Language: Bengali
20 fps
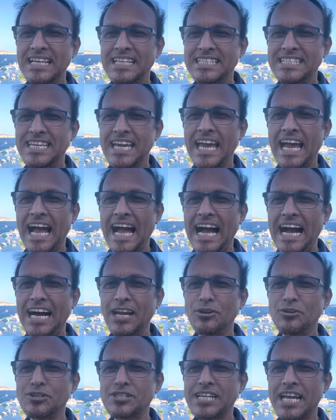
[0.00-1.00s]
যে
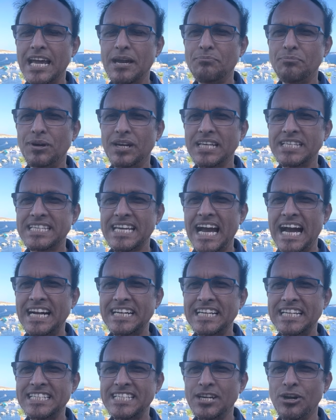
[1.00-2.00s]
হারুন সাহেব বলেছে
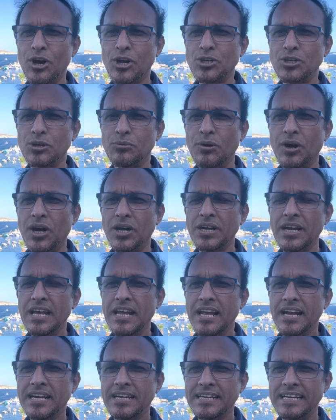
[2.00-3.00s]
আঠাশে অক্টোবর
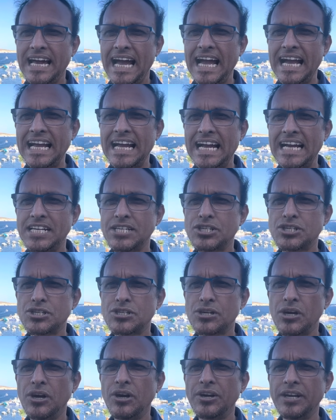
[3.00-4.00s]
ঢাকা
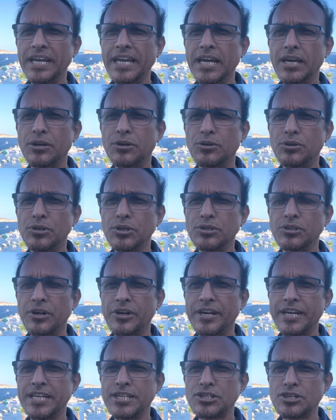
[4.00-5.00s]
শহরে কোনো
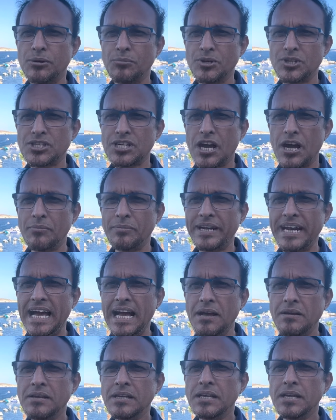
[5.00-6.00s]
ধরনের সমস্যা হবে না
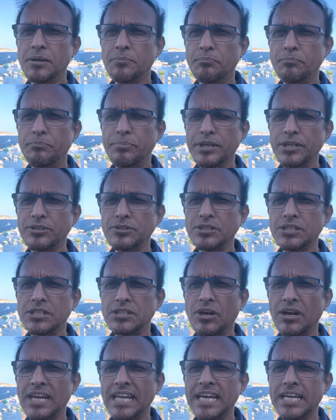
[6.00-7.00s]
বিরোধী
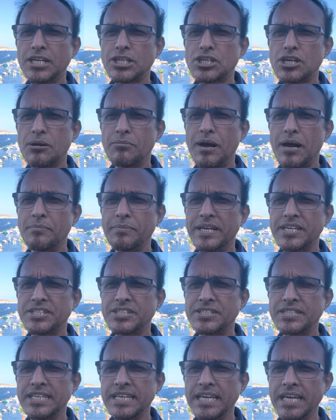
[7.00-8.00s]
দলের সমাবেশ
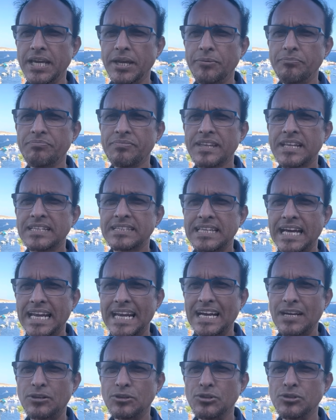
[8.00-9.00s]
নিয়ে
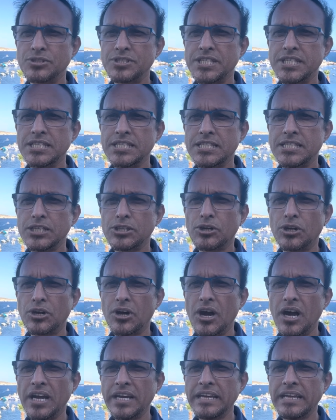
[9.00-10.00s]
তারা কোনো চিন্তিত
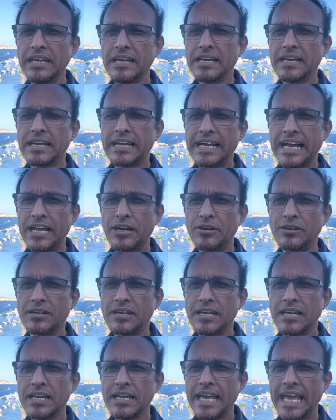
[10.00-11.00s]
নয় কারণ
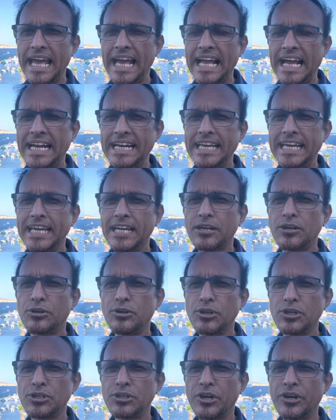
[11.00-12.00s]
এখানে
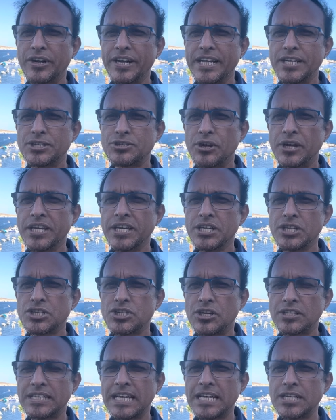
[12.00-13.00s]
কোনো ধরনের
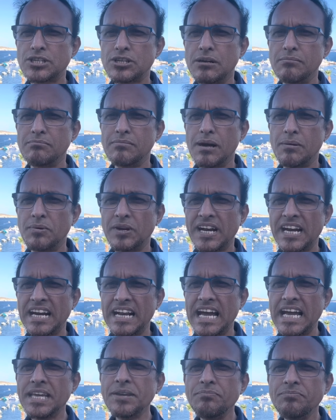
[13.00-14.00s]
সহিংসতার সম্ভাবনা
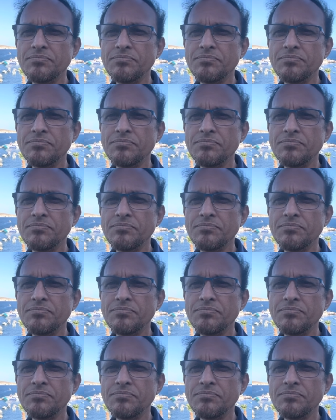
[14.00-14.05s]
নাই